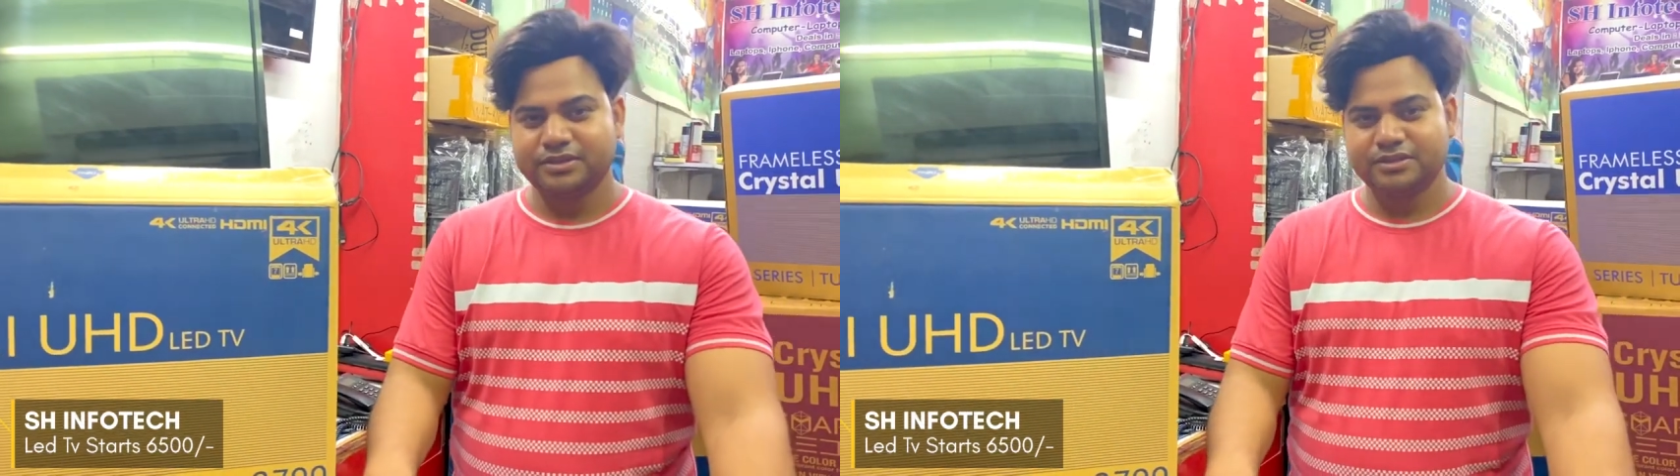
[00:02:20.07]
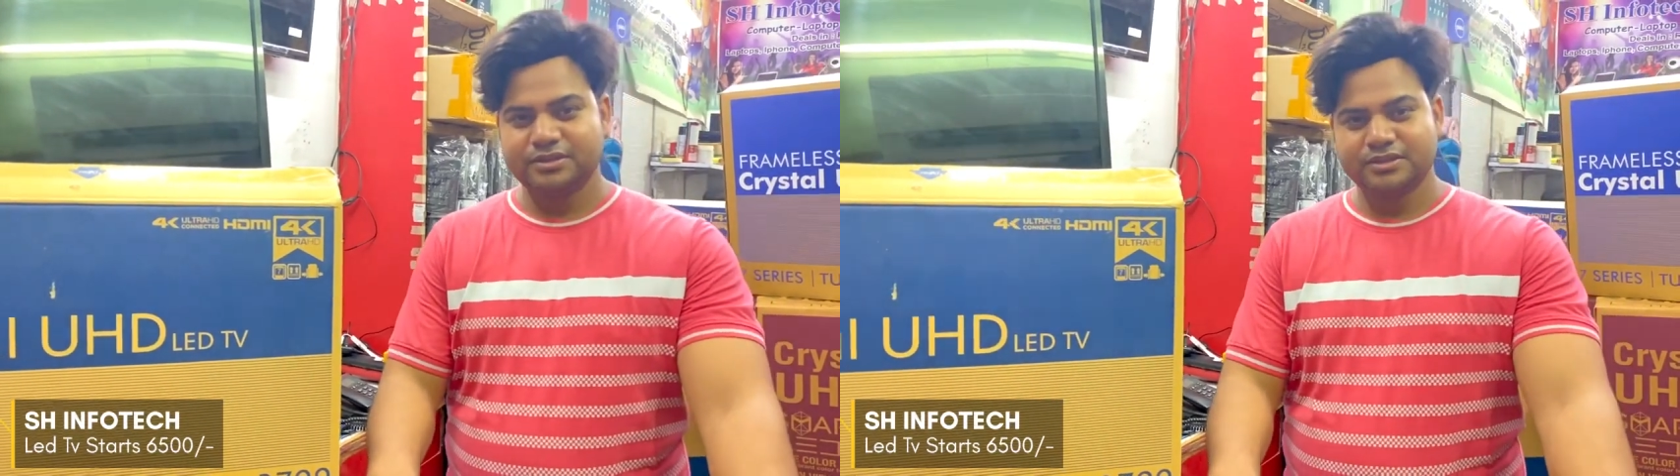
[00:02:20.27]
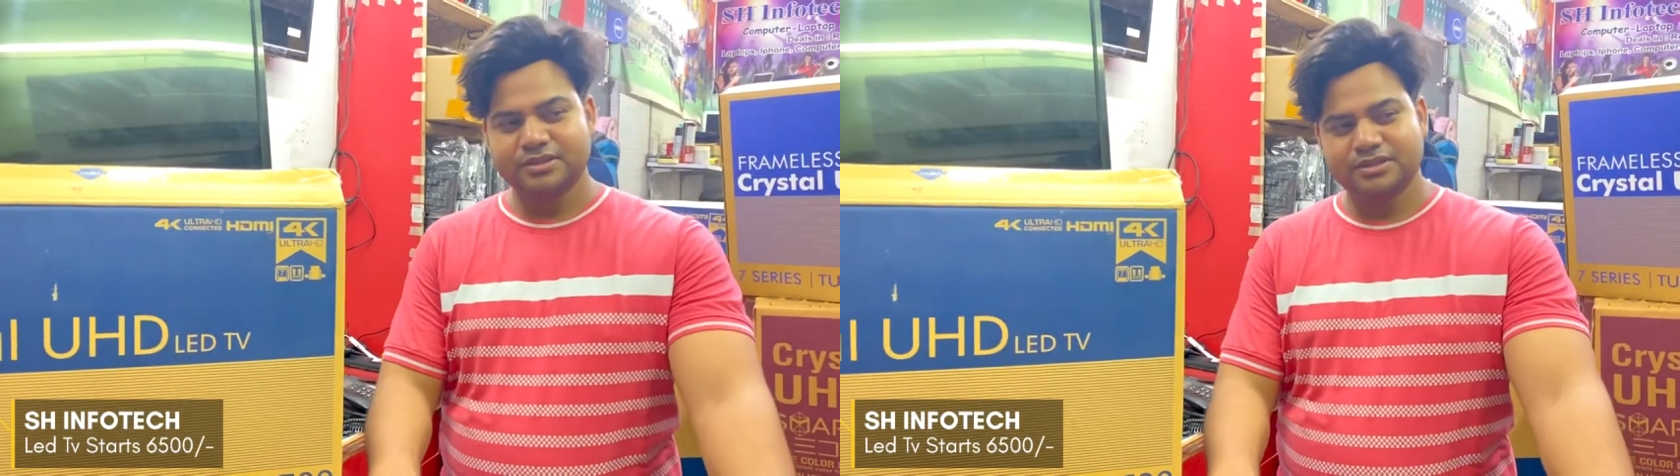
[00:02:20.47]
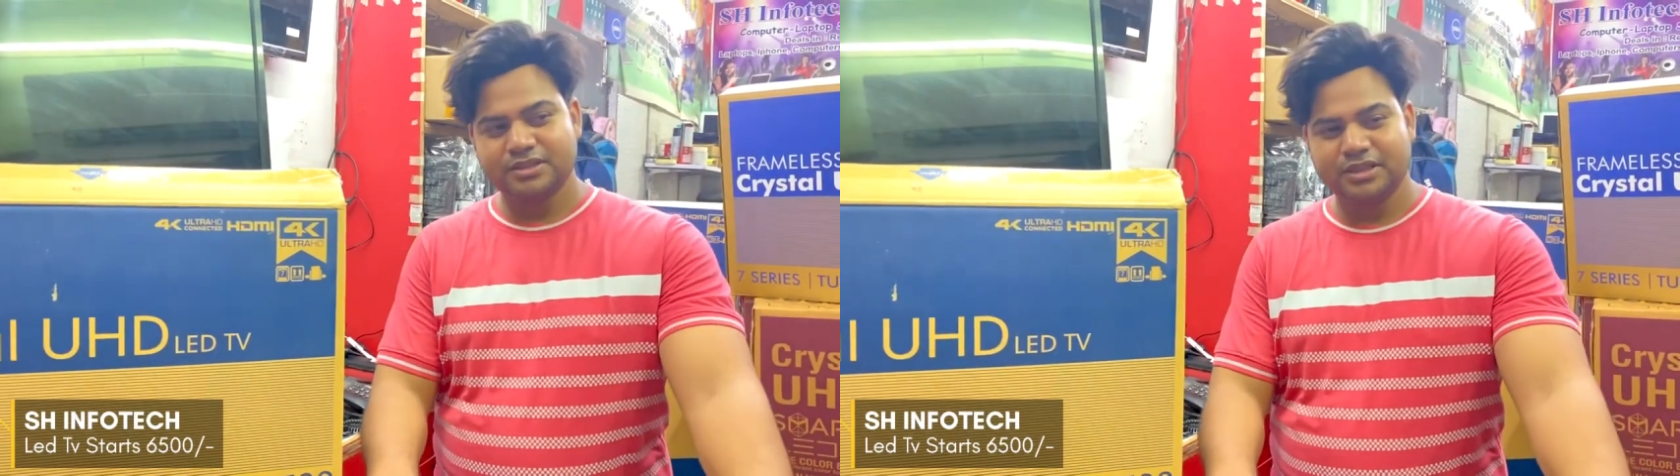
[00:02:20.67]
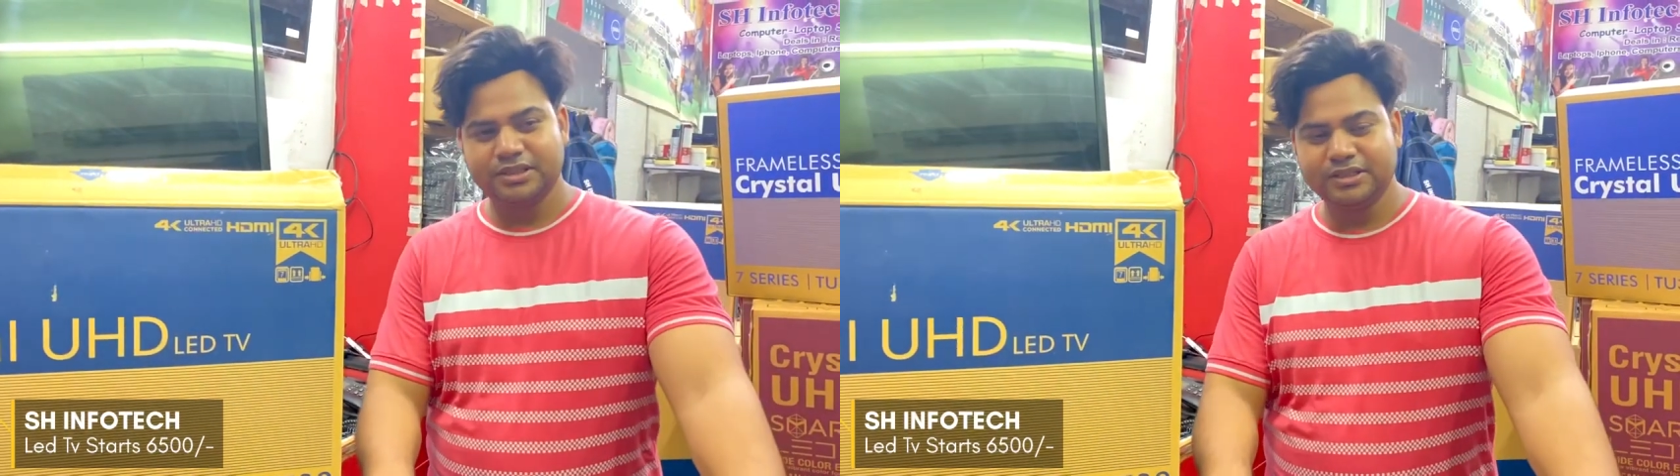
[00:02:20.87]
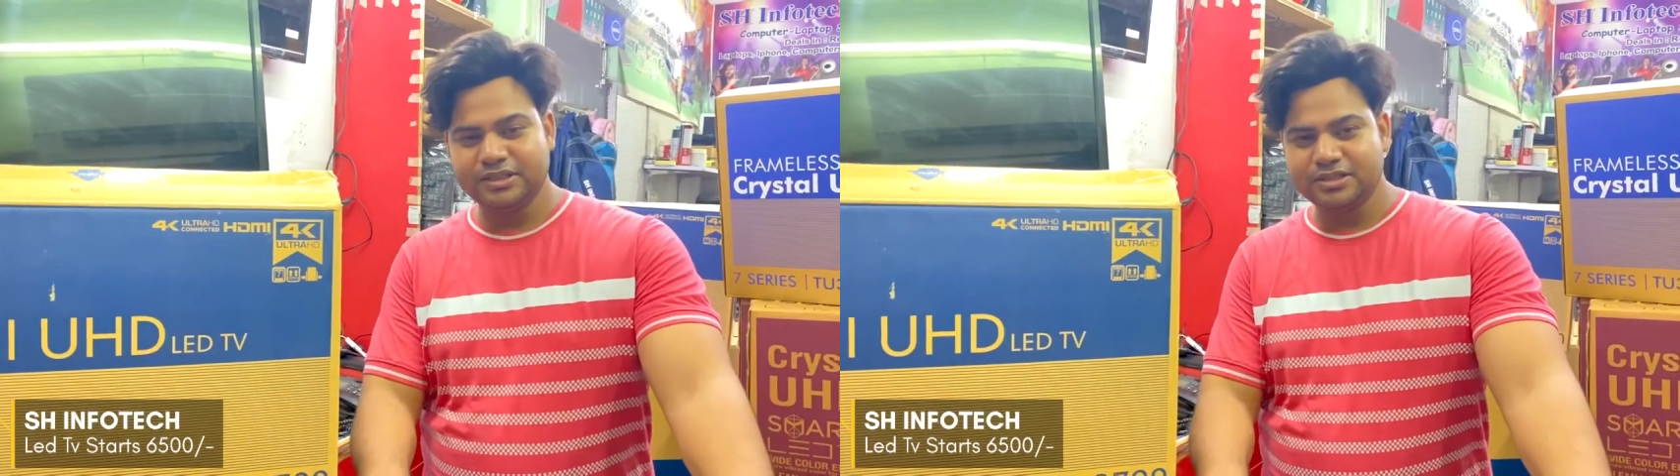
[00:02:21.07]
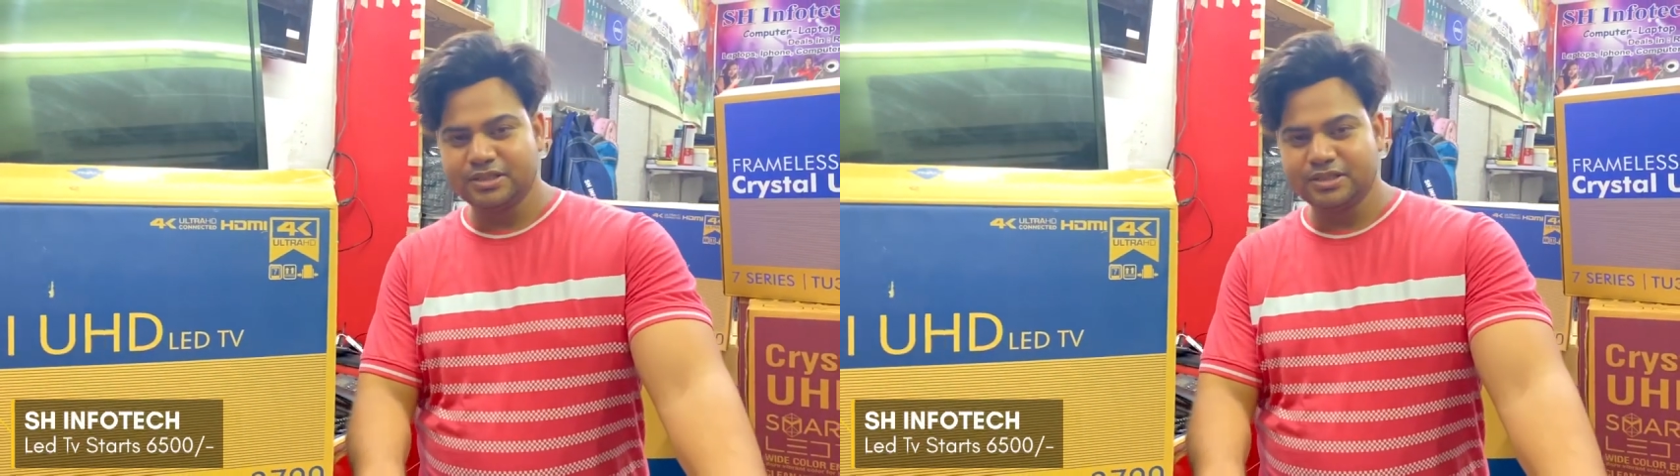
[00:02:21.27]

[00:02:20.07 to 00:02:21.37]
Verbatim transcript: बात करते हैं सारी ये